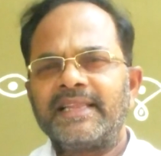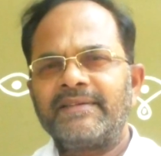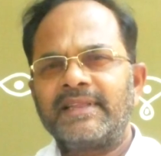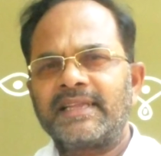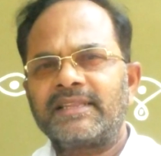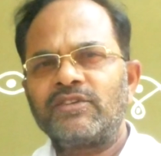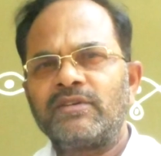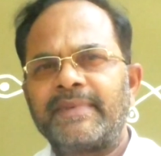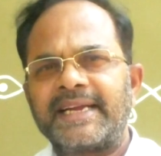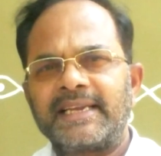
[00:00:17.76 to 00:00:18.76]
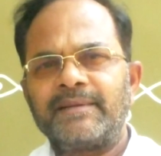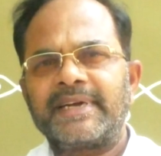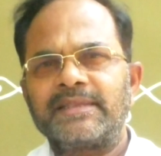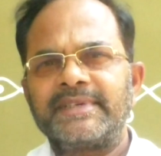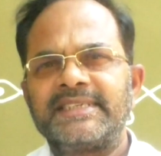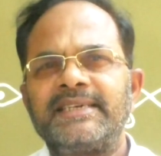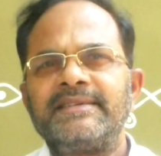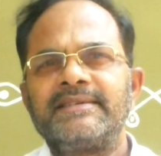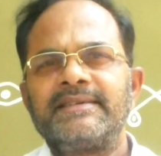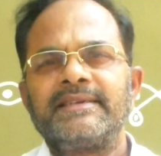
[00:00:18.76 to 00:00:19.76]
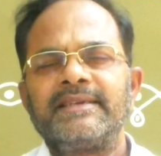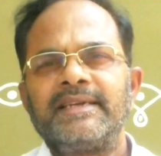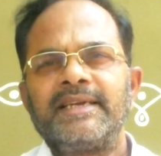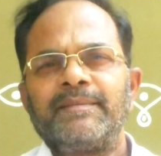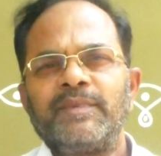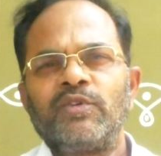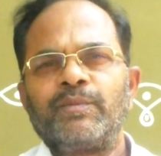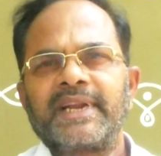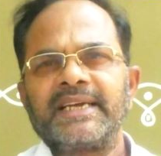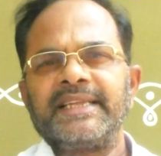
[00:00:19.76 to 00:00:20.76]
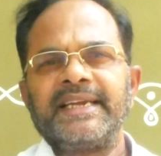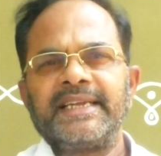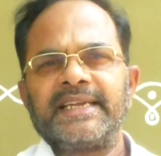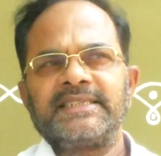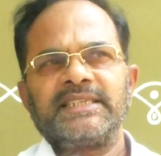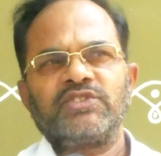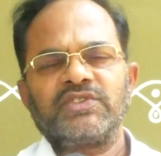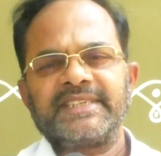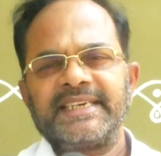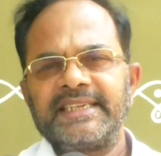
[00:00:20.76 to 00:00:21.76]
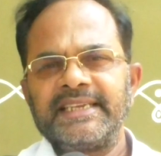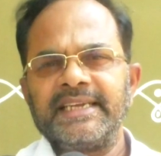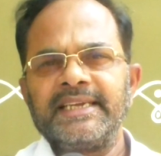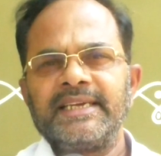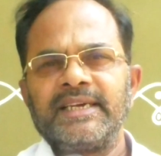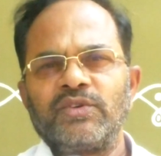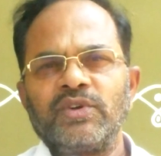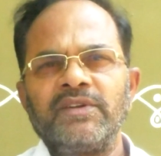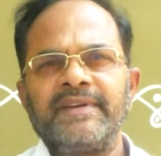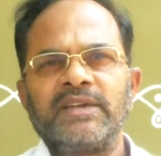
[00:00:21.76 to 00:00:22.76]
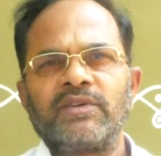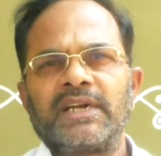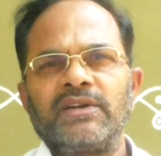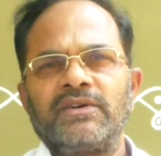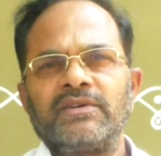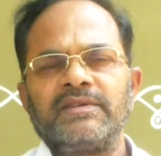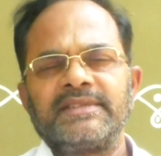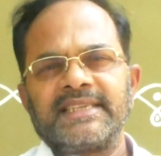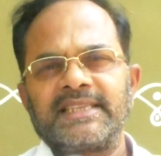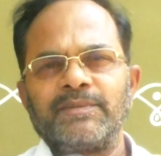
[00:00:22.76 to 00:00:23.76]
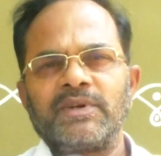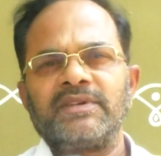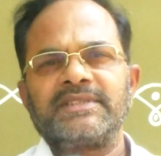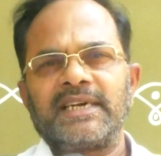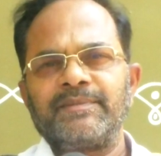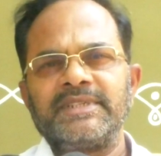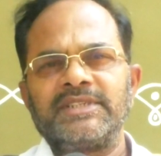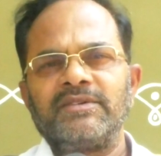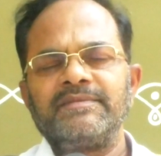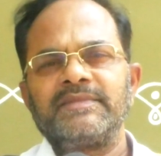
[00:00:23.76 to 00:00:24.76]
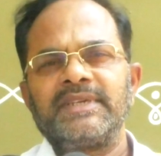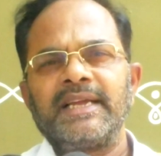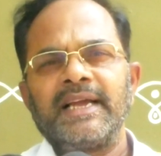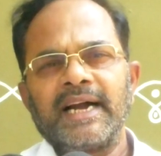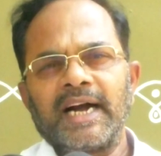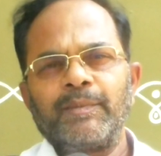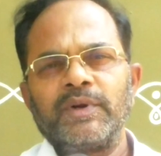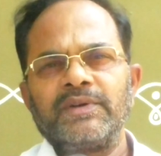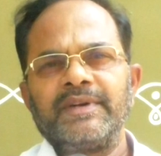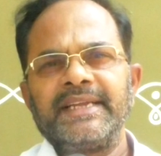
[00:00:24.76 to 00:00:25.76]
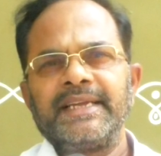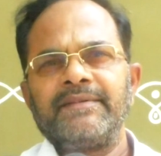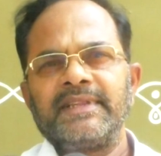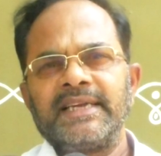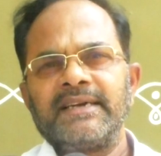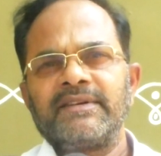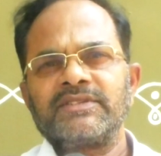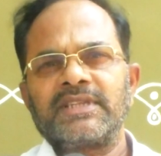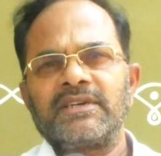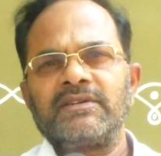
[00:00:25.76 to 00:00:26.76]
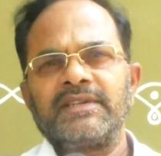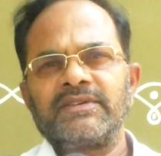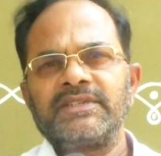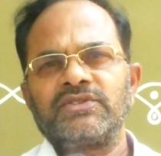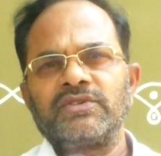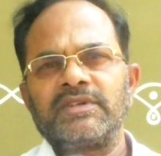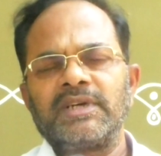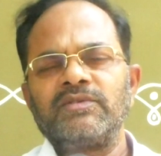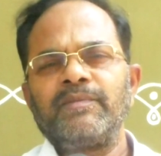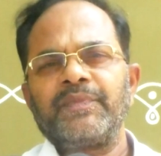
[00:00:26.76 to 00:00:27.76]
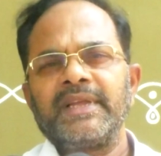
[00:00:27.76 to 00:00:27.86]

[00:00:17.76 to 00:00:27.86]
అదేవిధంగా తను మక్కిన పద్మజ మేము ప్రగతి ఎడ్యుకేషనల్ సొసైటీని రెండు వేల ఒకటిలో సత్సనపురంలో స్థాపించాం అప్పటి నుండి విద్యా వ్యవస్థలను నిర్వహిస్తూ ఉన్నాము